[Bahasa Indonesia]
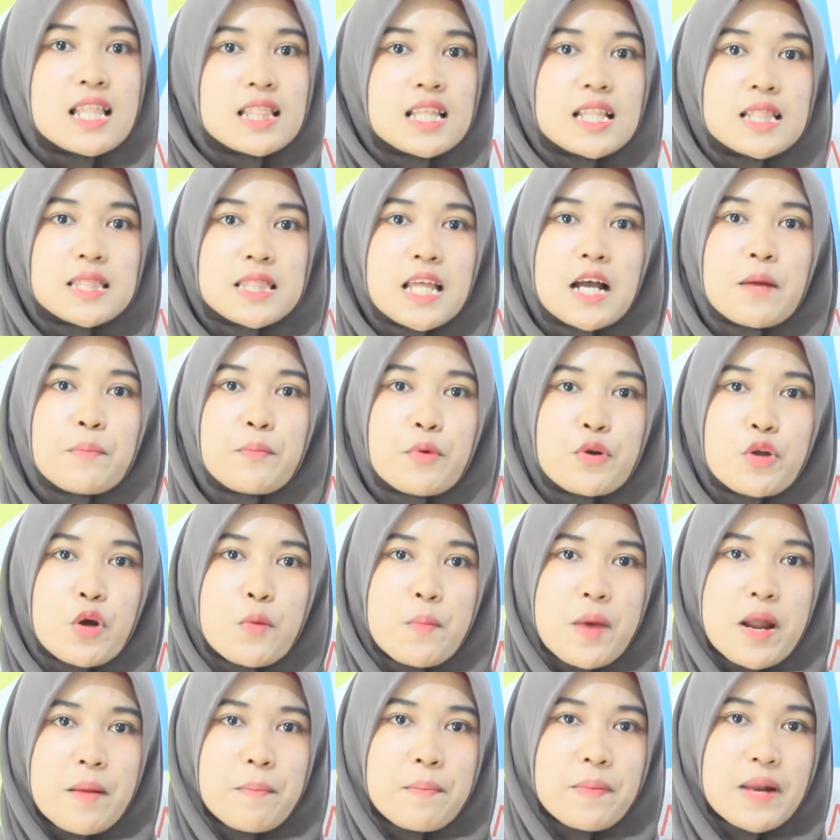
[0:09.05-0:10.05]
tentang
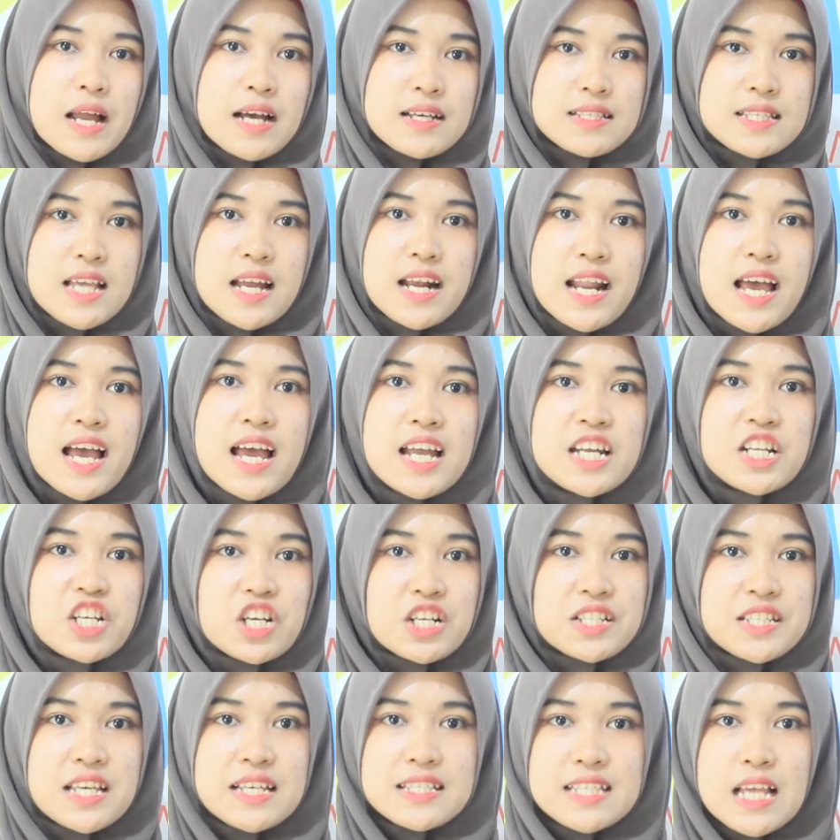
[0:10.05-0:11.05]
pedoman pelaksanaan
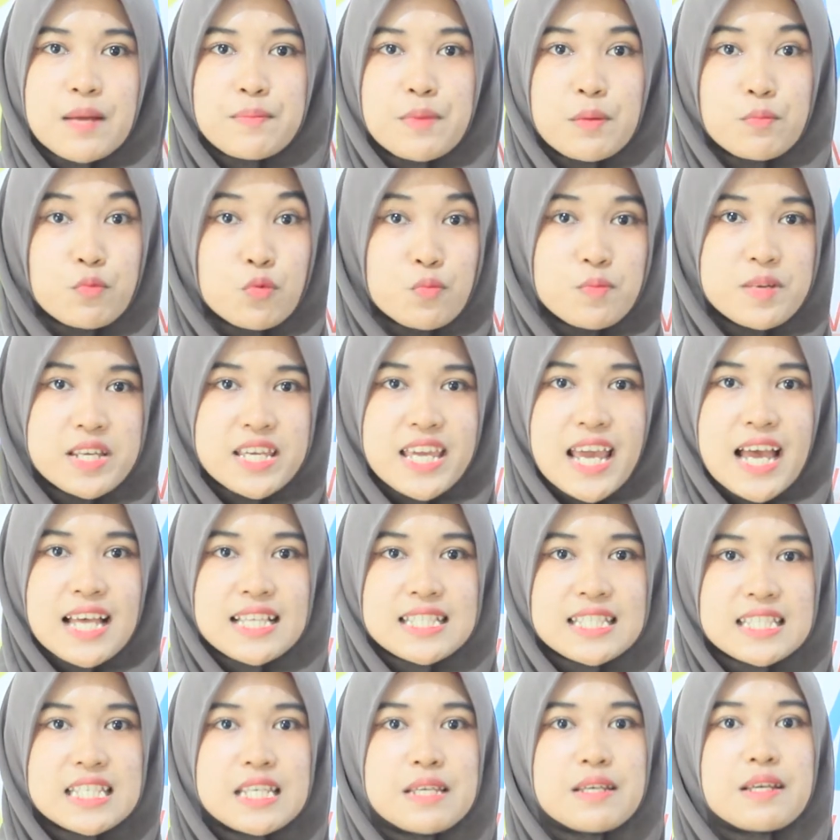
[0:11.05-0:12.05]
kerjasama
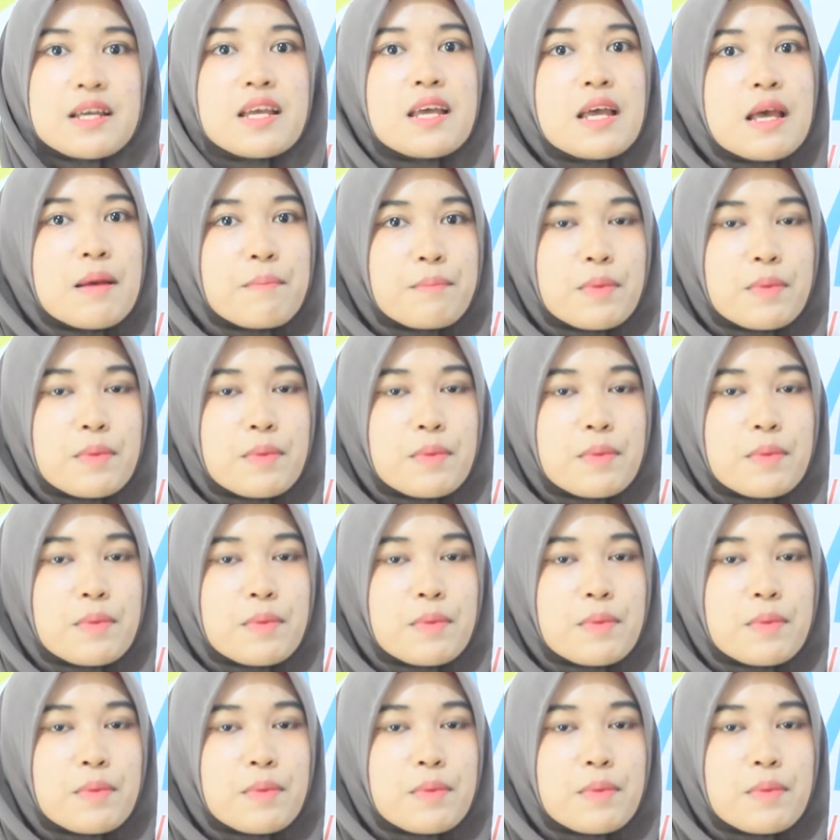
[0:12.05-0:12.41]
publikasi